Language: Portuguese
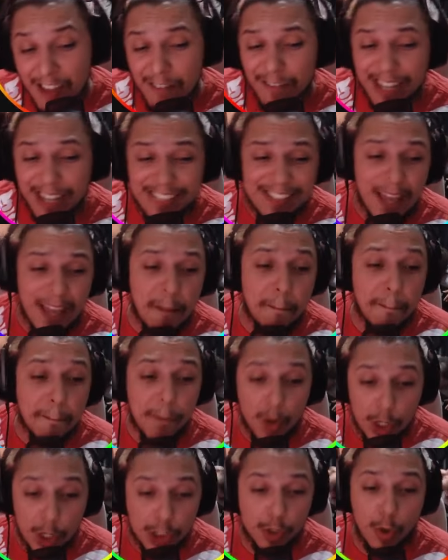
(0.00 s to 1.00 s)
Vai ter
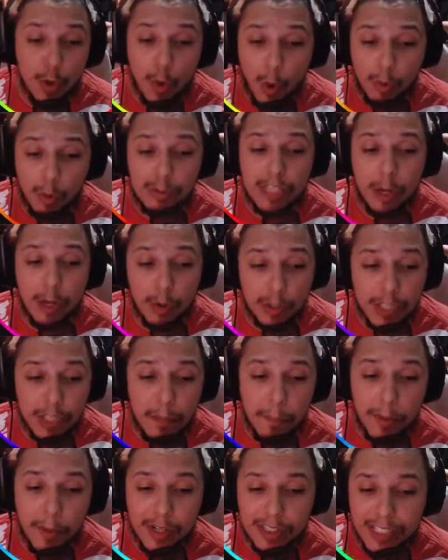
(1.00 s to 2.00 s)
muito conteúdo
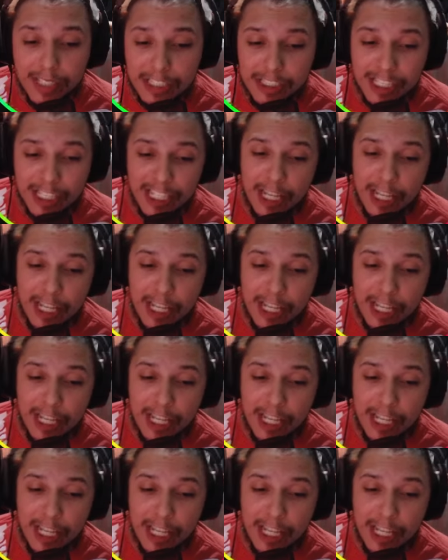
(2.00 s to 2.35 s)
importante